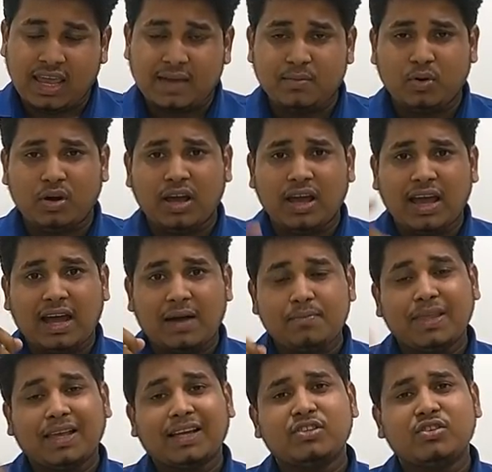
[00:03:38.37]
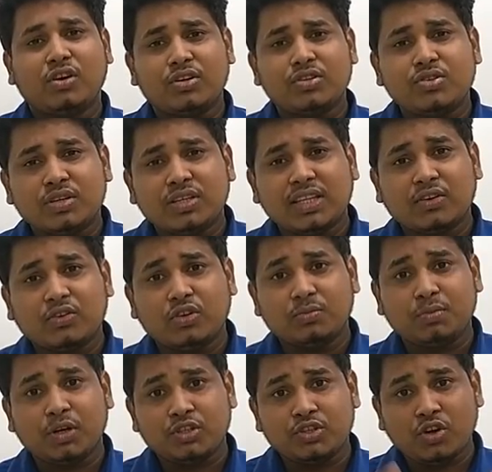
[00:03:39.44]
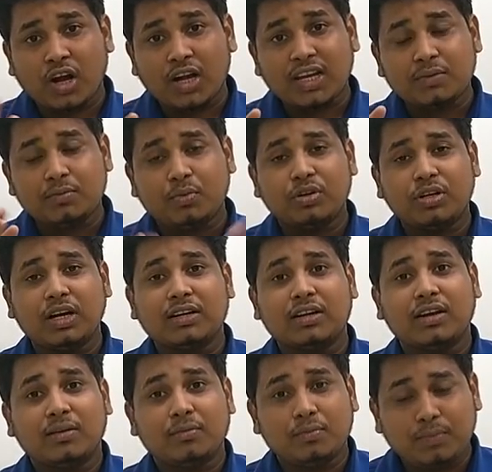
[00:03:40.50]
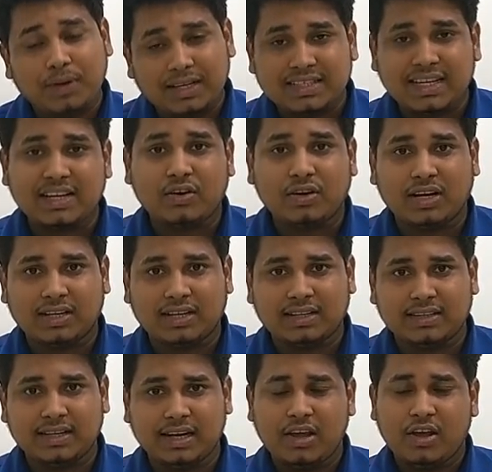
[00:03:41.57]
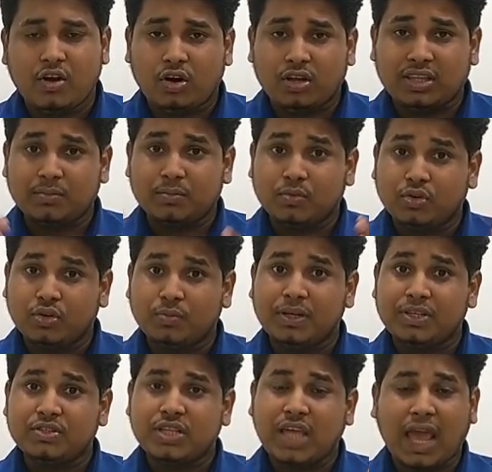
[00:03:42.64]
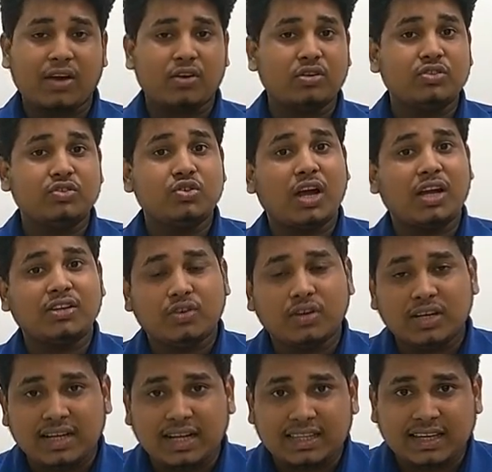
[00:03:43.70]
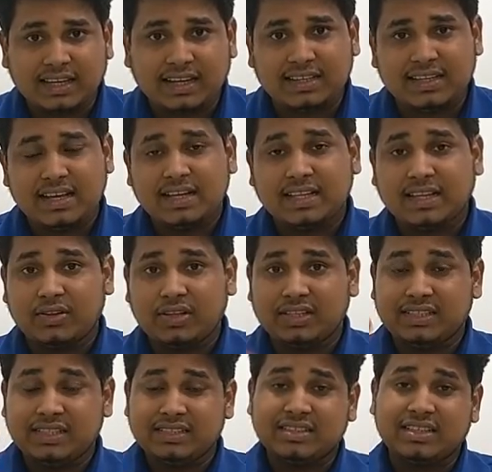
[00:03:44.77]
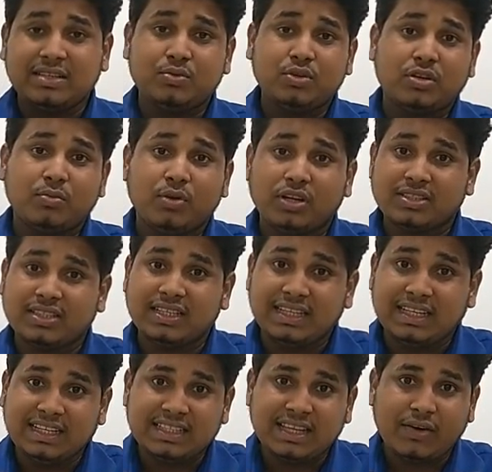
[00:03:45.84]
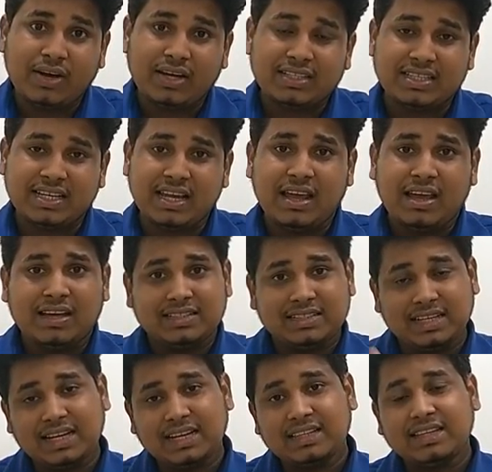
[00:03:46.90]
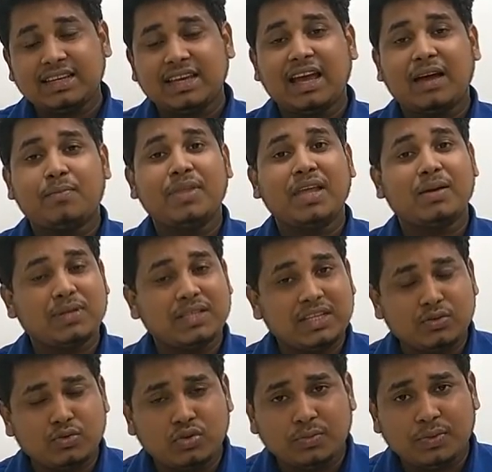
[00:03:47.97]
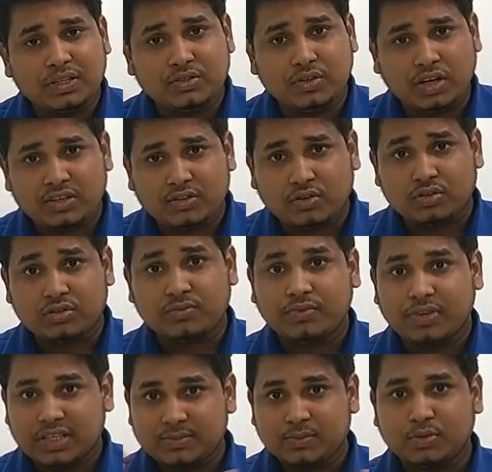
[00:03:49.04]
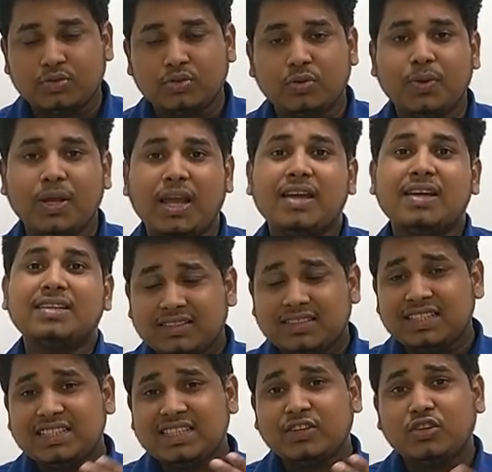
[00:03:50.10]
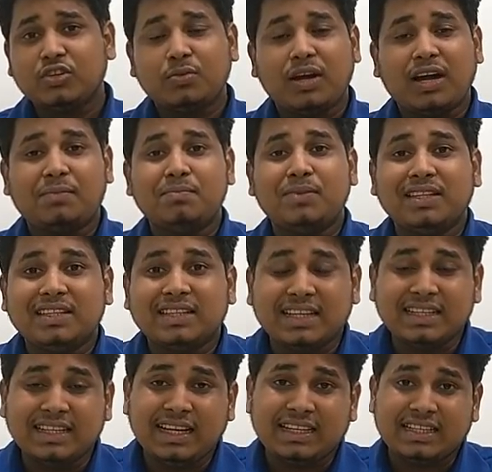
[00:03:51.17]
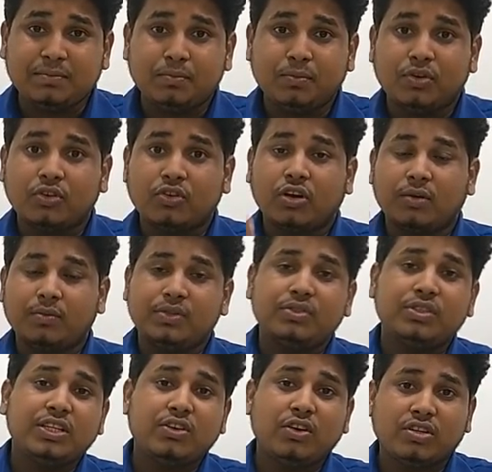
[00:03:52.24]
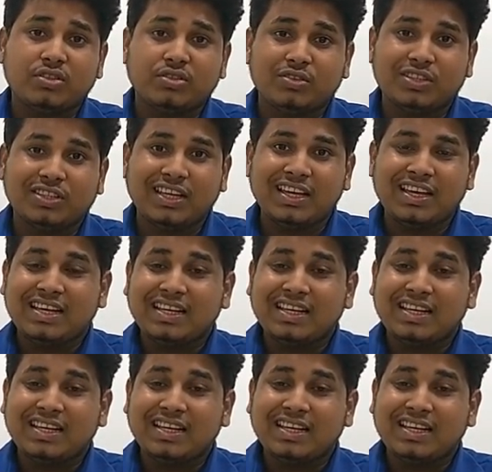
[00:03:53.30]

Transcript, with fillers: এবং আপনাকে সহযোগিতা করব সঠিক প্রোডাক্ট বাছাই করার ক্ষেত্রে অতএব গ্রুপে যদি এখনও জয়েন করে না থাকেন তাহলে ডিসক্রিপশন বক্সে লিঙ্ক দেওয়া আছে সেখান থেকে আপনি আমাদের গ্রুপে জয়েন করুন ফেসবুক গ্রুপে চেষ্টা করব আপনাদেরকে নিয়ে একটি বড় কমিউনিটি গঠন করতে